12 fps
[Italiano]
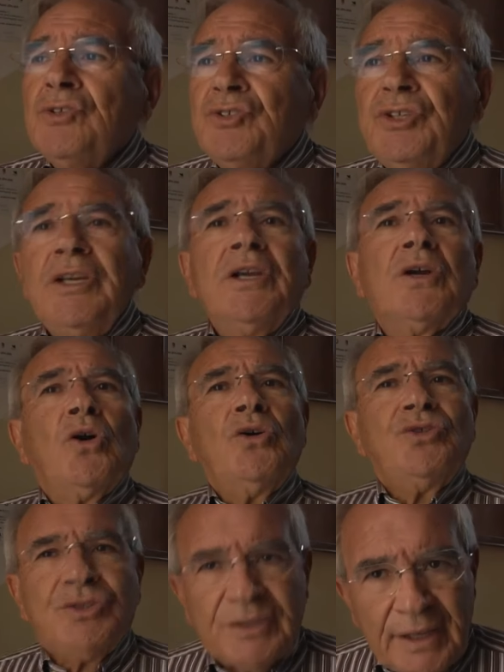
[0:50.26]
ci
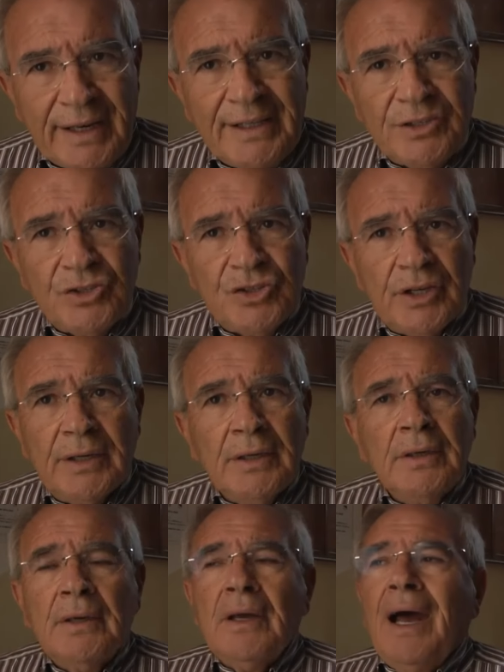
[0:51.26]

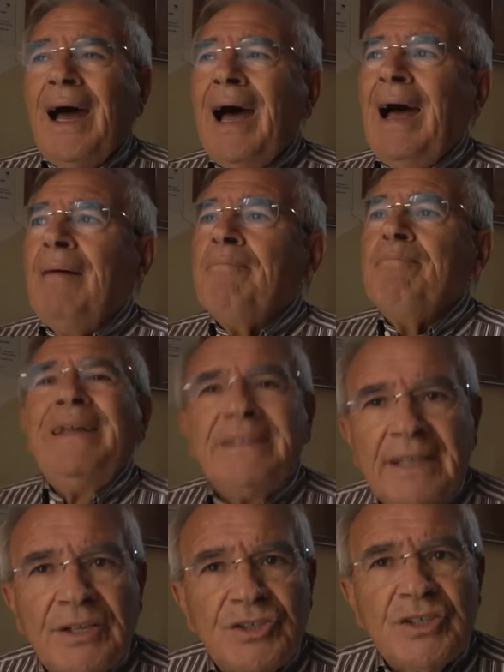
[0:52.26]
costringe a
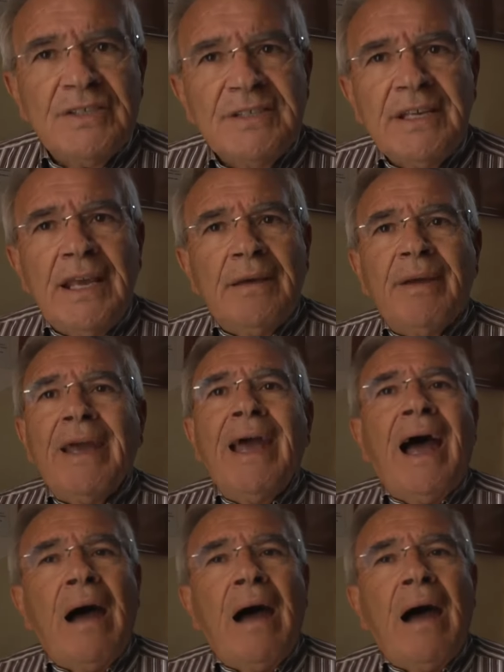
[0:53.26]
metterci insieme,